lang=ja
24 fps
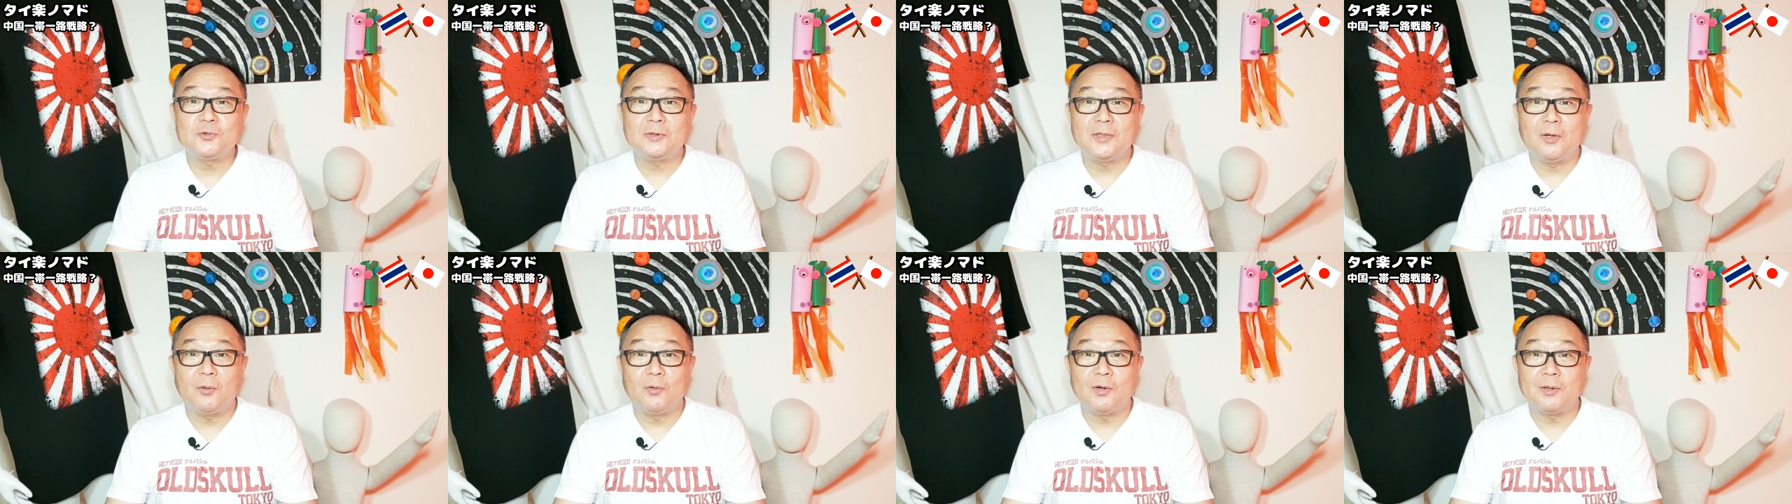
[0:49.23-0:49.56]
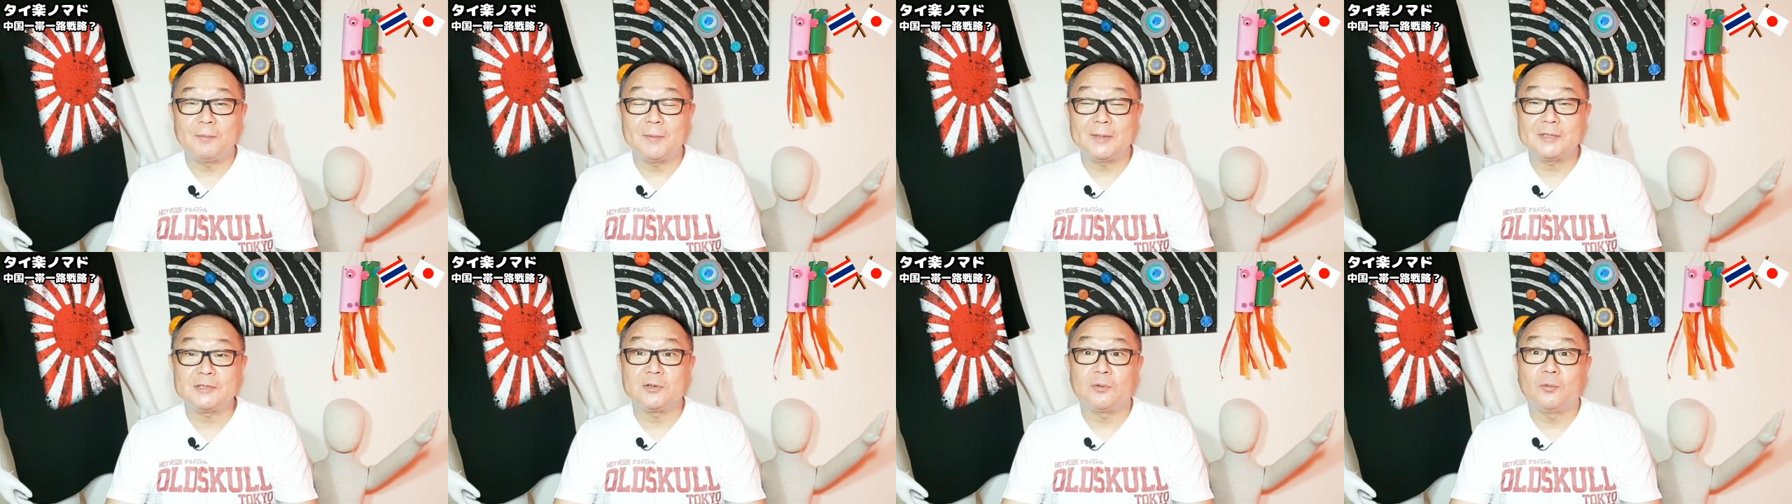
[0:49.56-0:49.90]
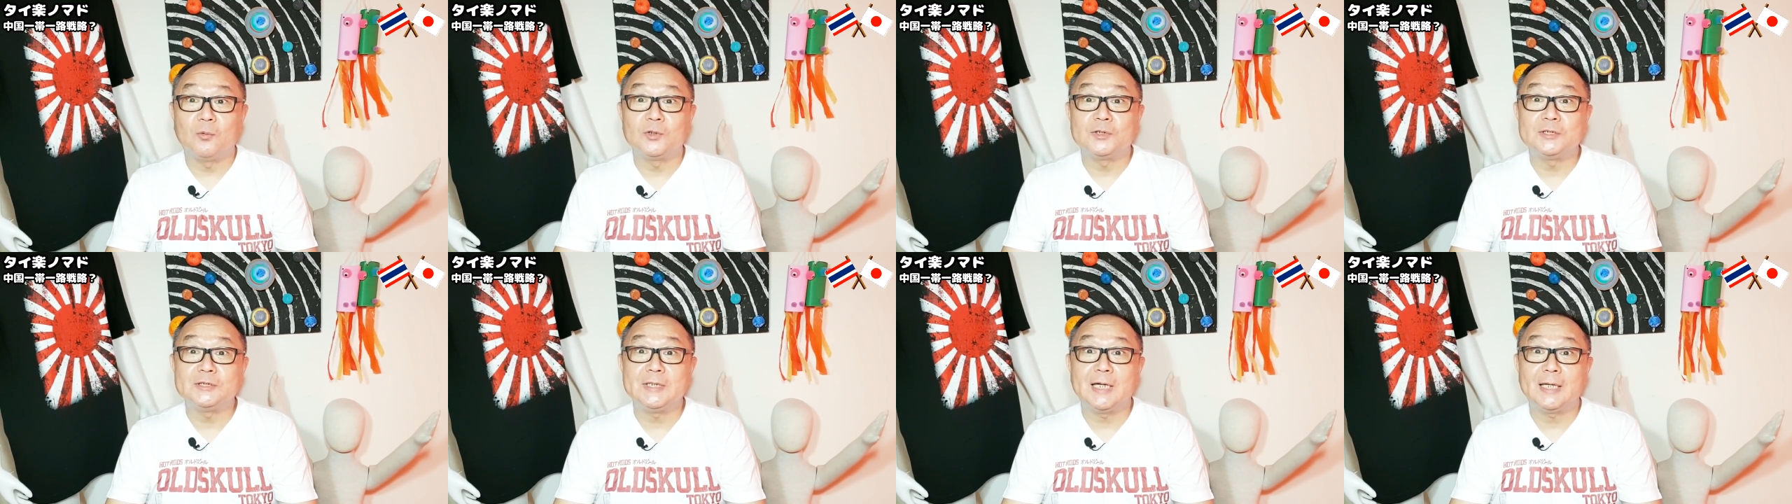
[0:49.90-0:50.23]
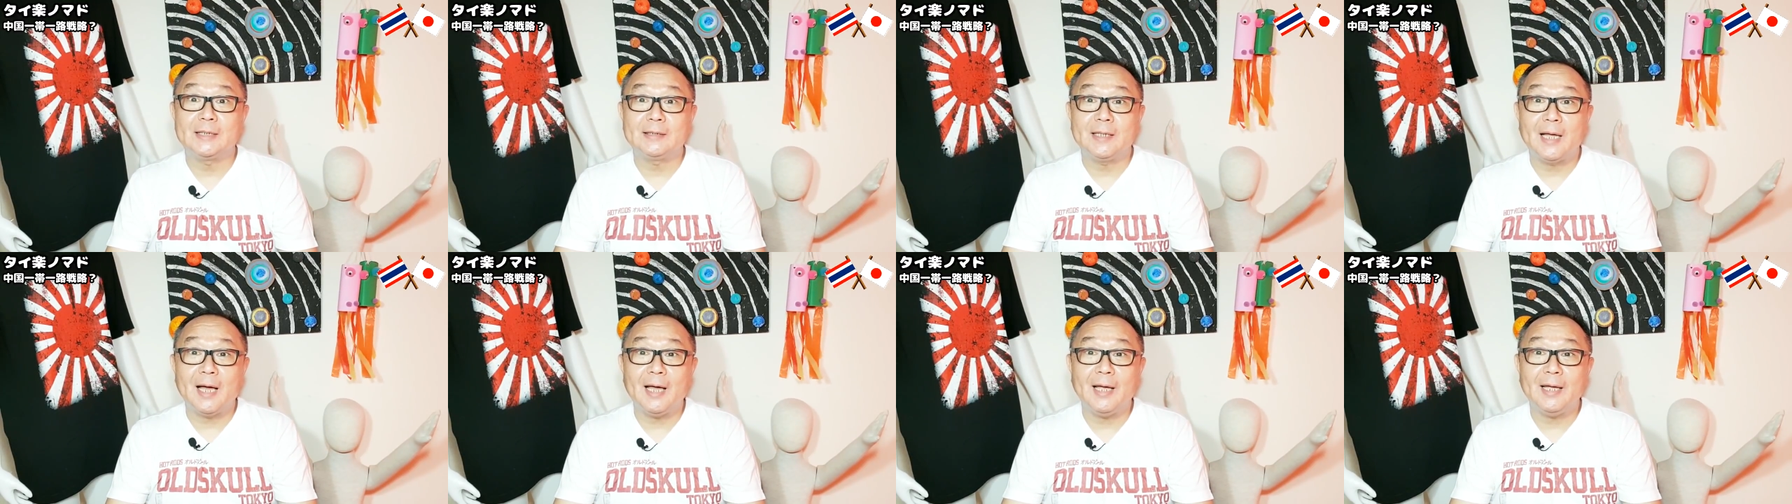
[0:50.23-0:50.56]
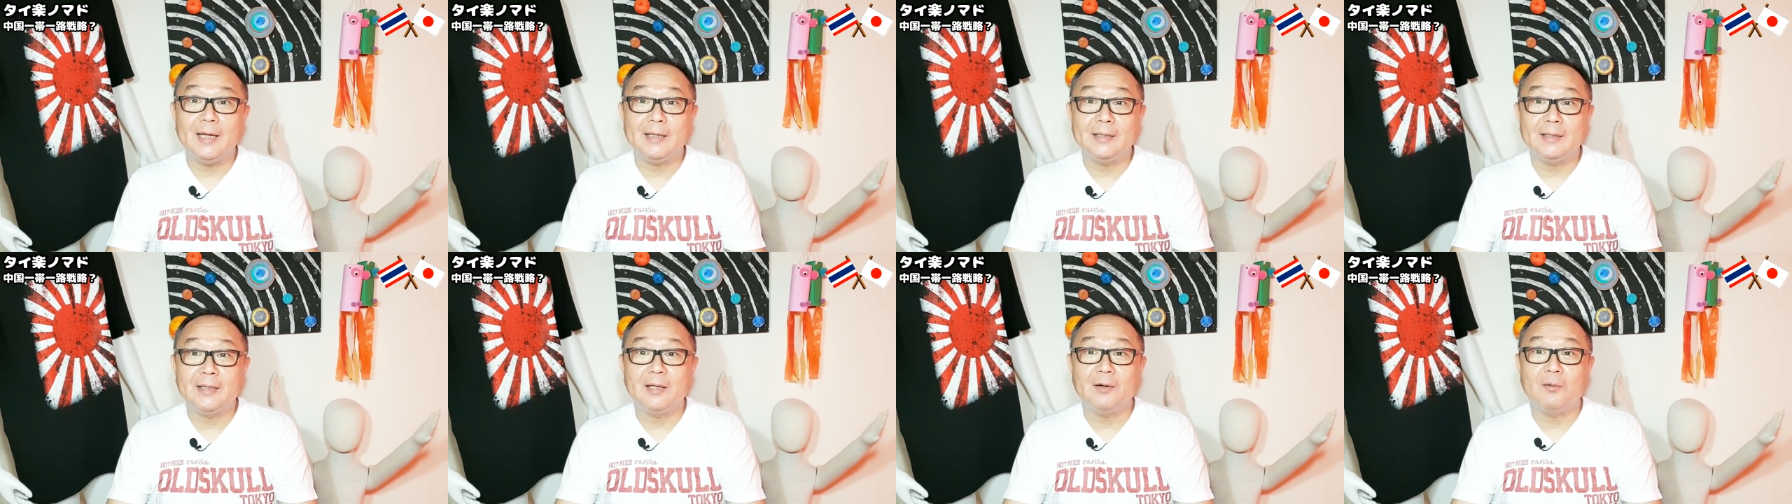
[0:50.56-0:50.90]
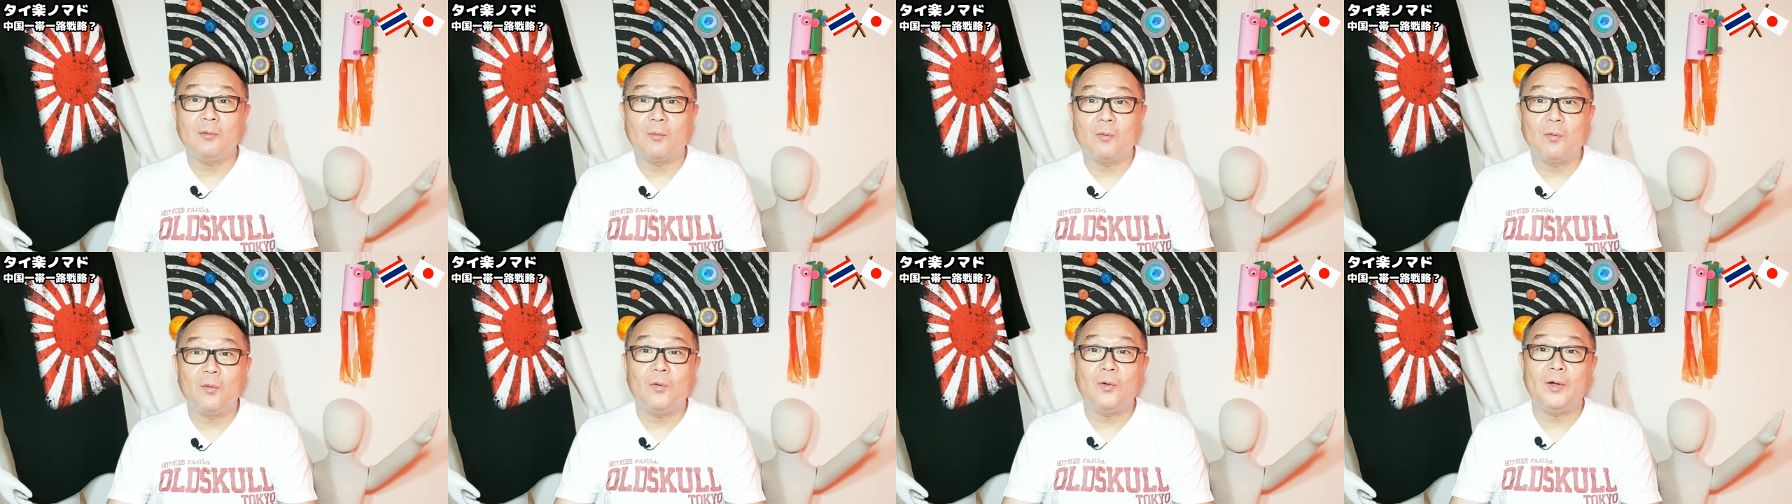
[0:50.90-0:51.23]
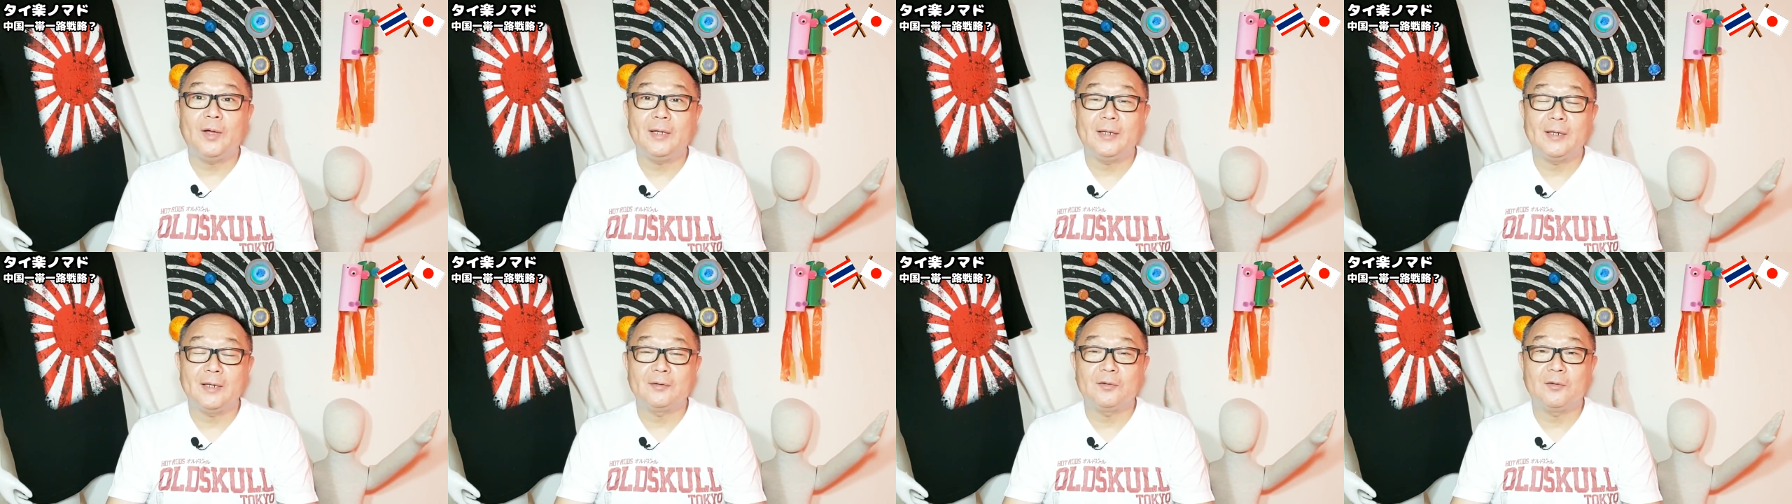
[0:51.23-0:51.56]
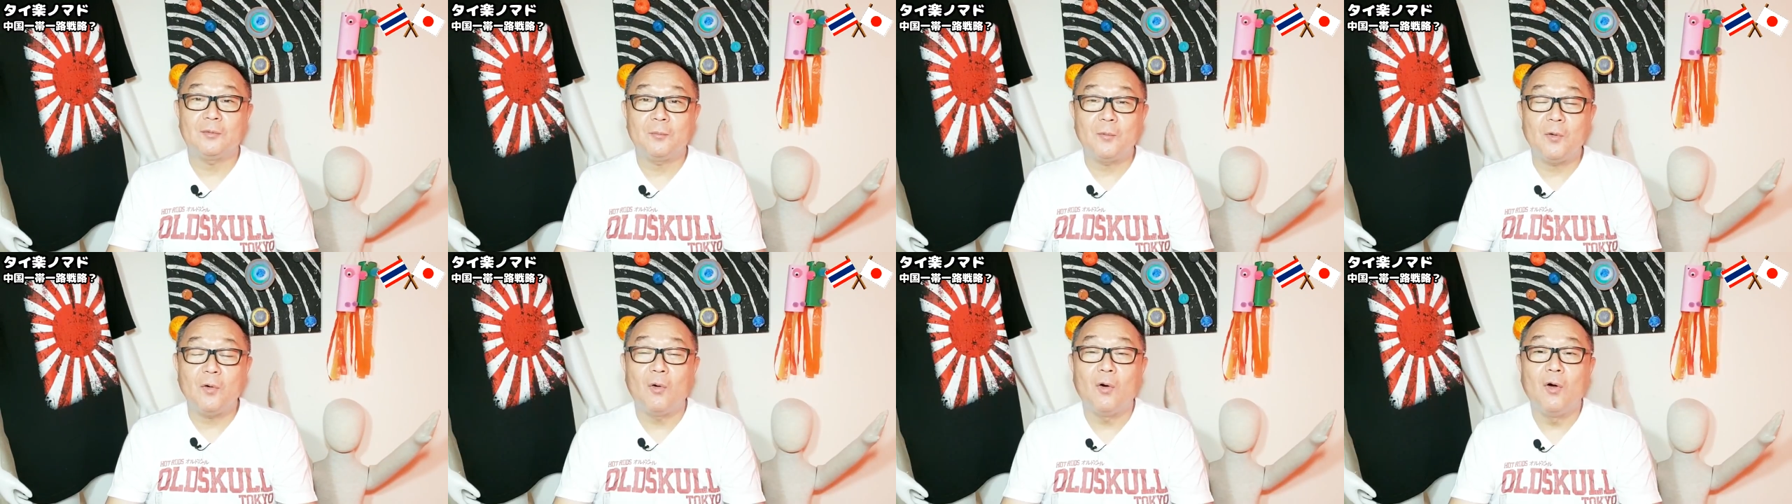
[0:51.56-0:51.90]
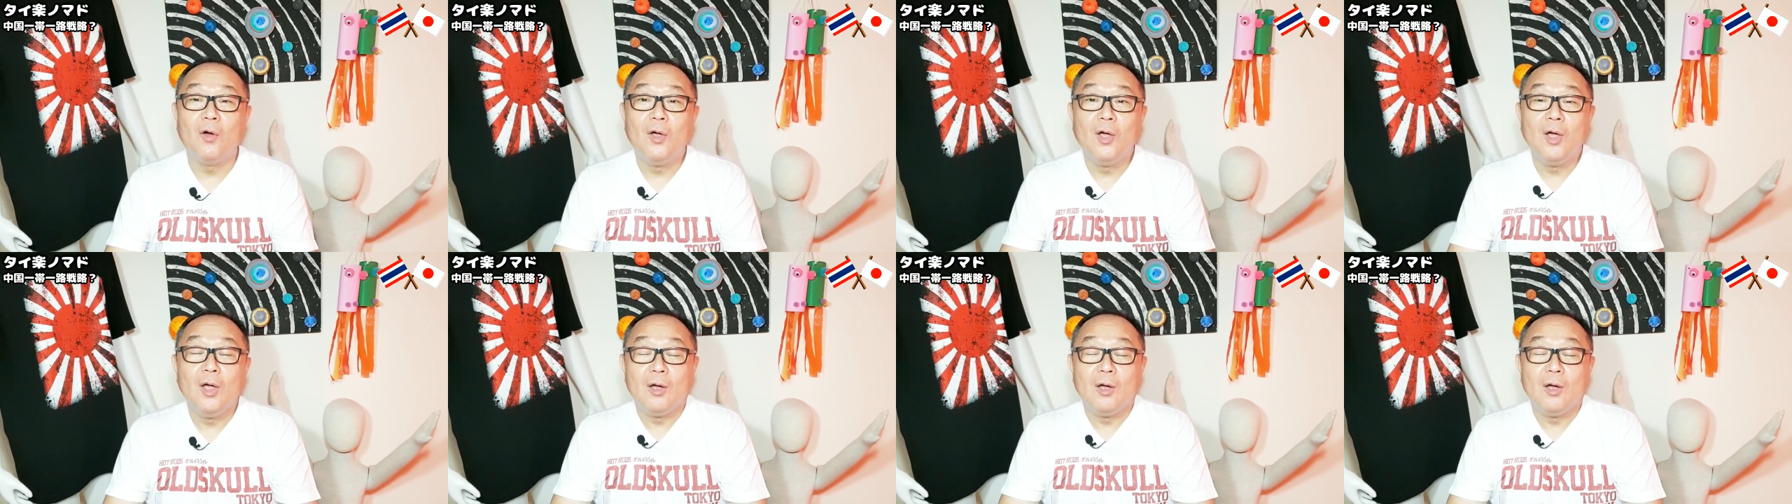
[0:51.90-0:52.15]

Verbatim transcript: んでおりますこちらタイでの声なども